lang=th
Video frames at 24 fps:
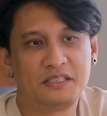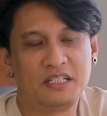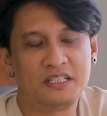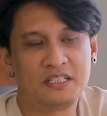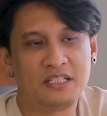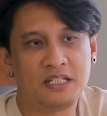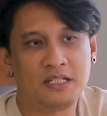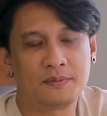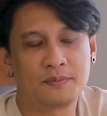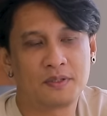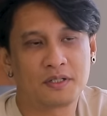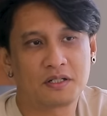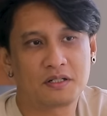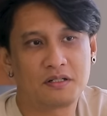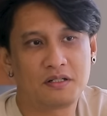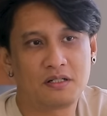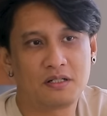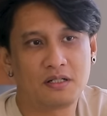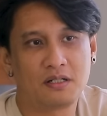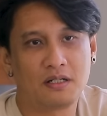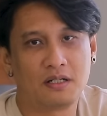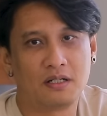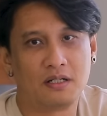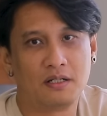จริงๆ มันก็
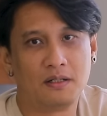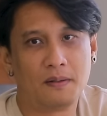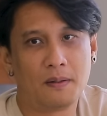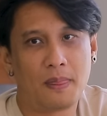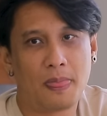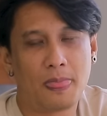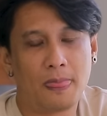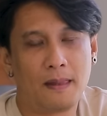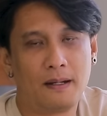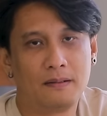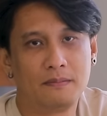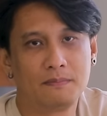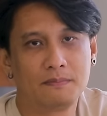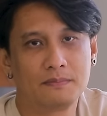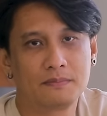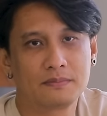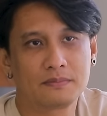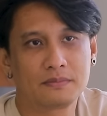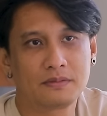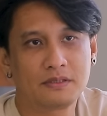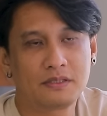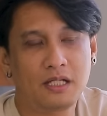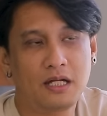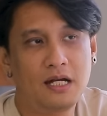ตัดความไปไปได้นะ
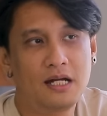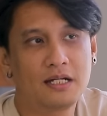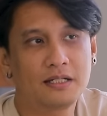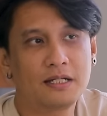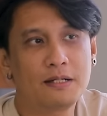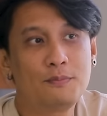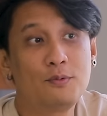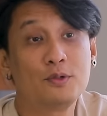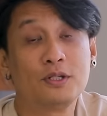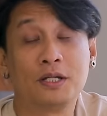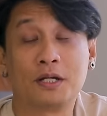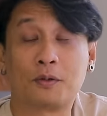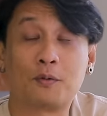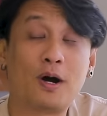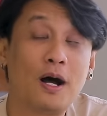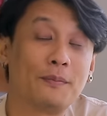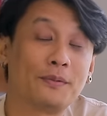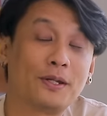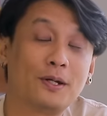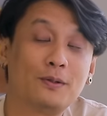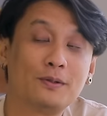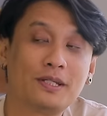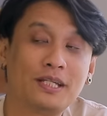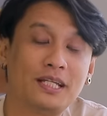ถ้าถ้าพูดถึงความ
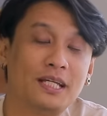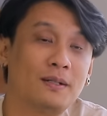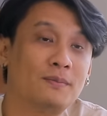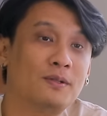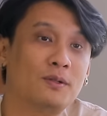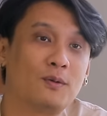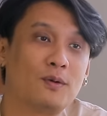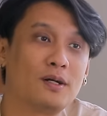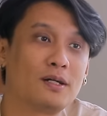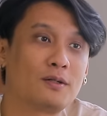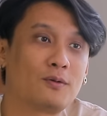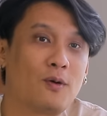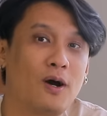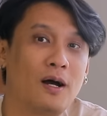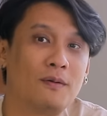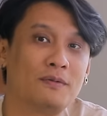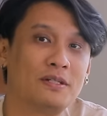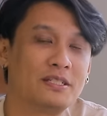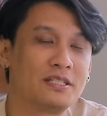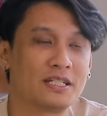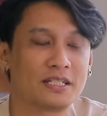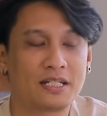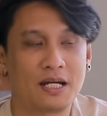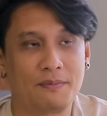เท่าเทียม หรือว่าความ
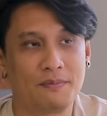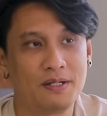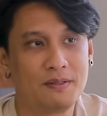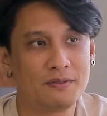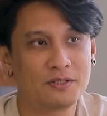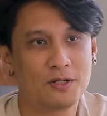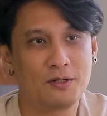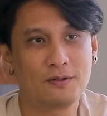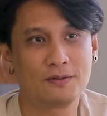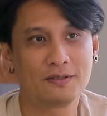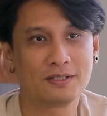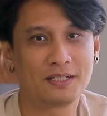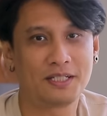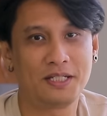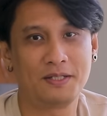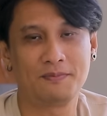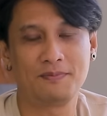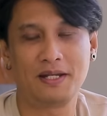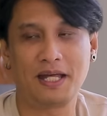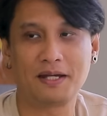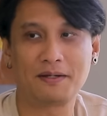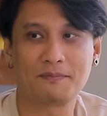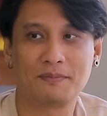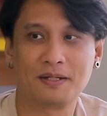ที่จะทำให้ช่องทีม
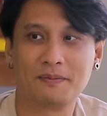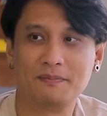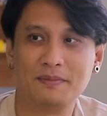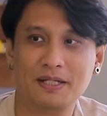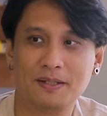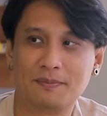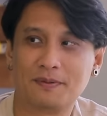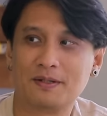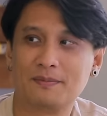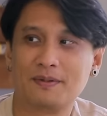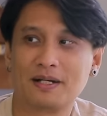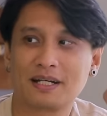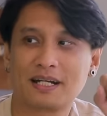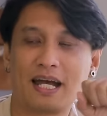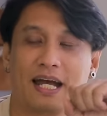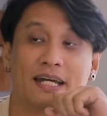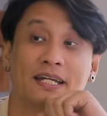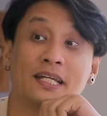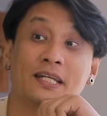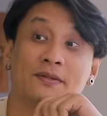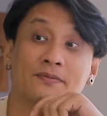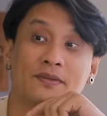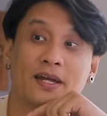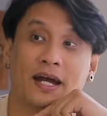เล็กมันบีบเข้ามาใกล้
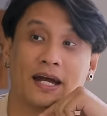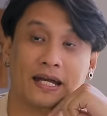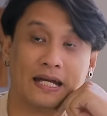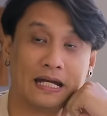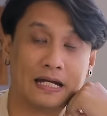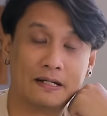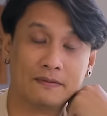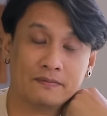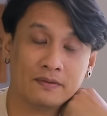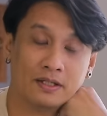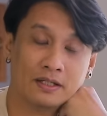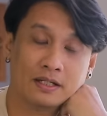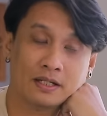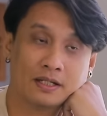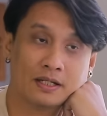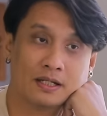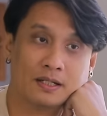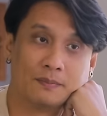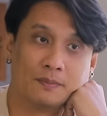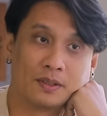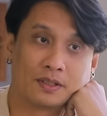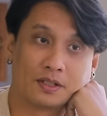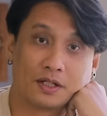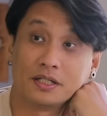ทีมใหญ่อะ
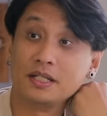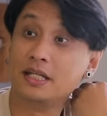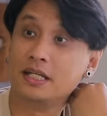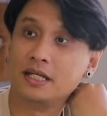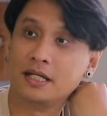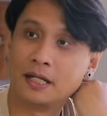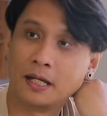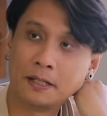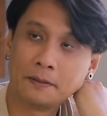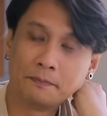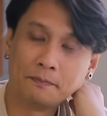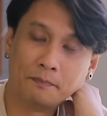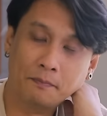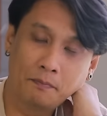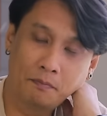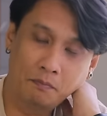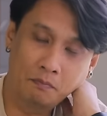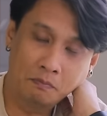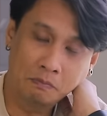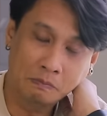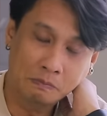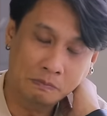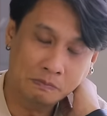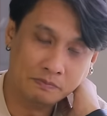มันก็ดีนะ
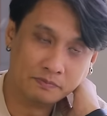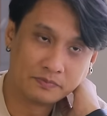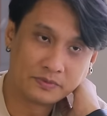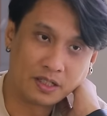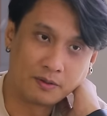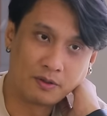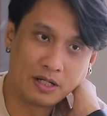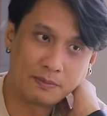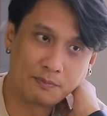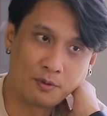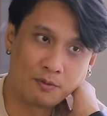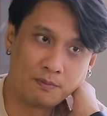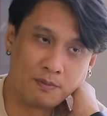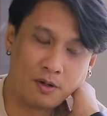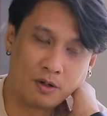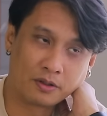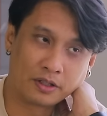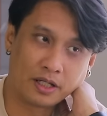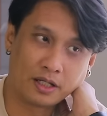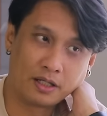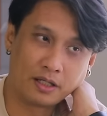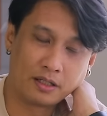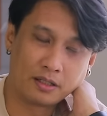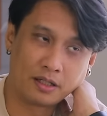แต่ว่าผมมอง
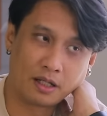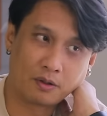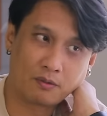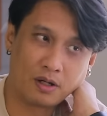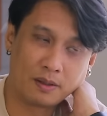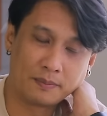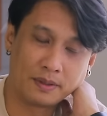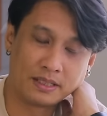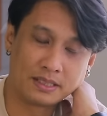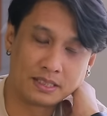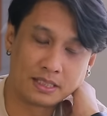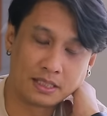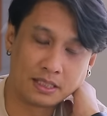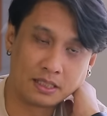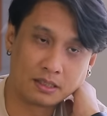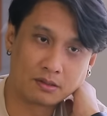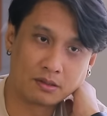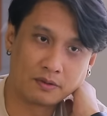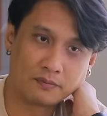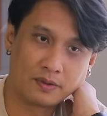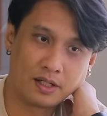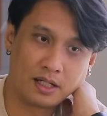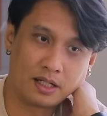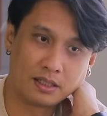ในในความเป็นจริงนี้
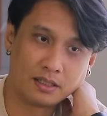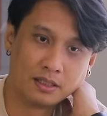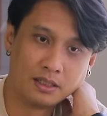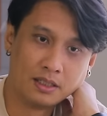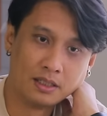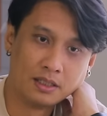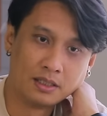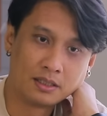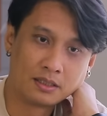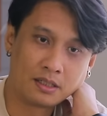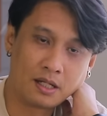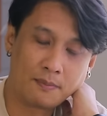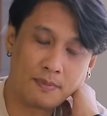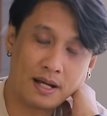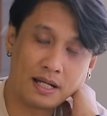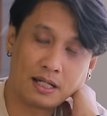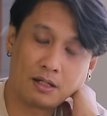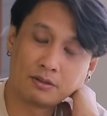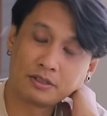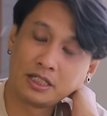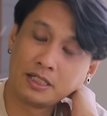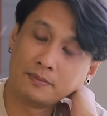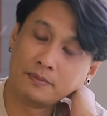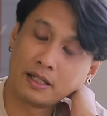ก่อนว่า ในบ้าน
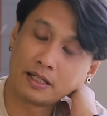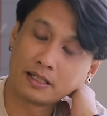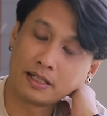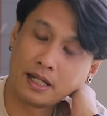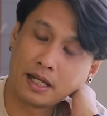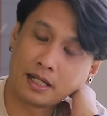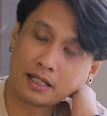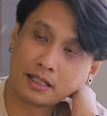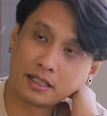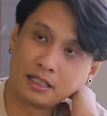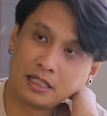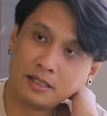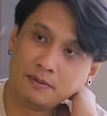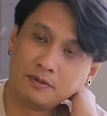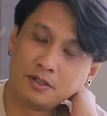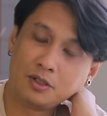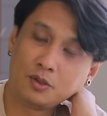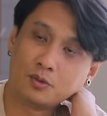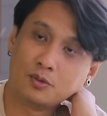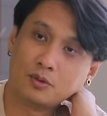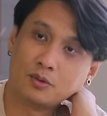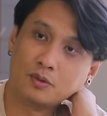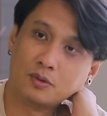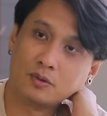เราทีมเล็กๆ ทีมที่
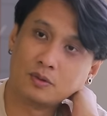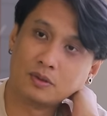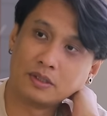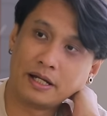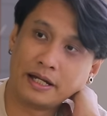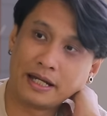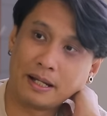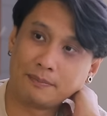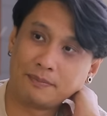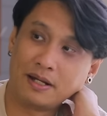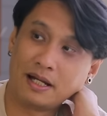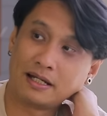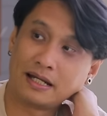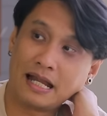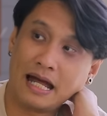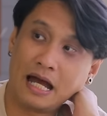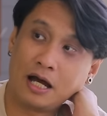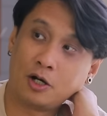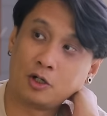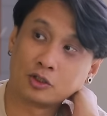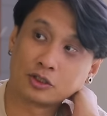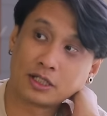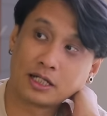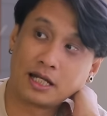อยู่อันดับล่า
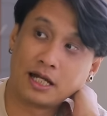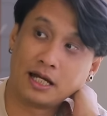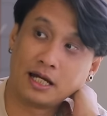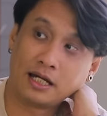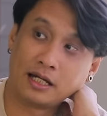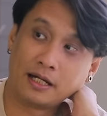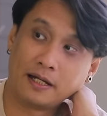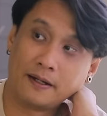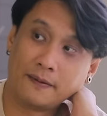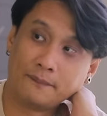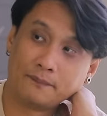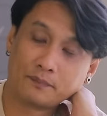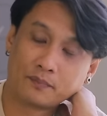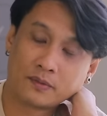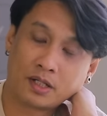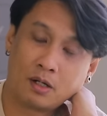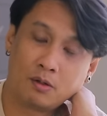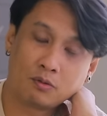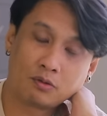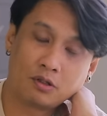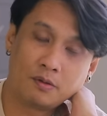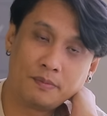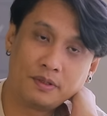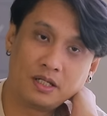งๆของตารางอะ
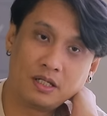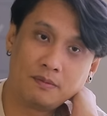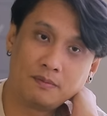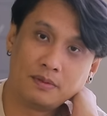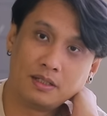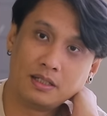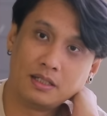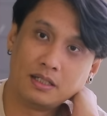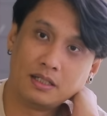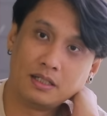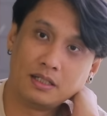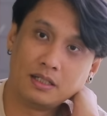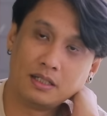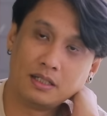เขาก็ไม่ได้มี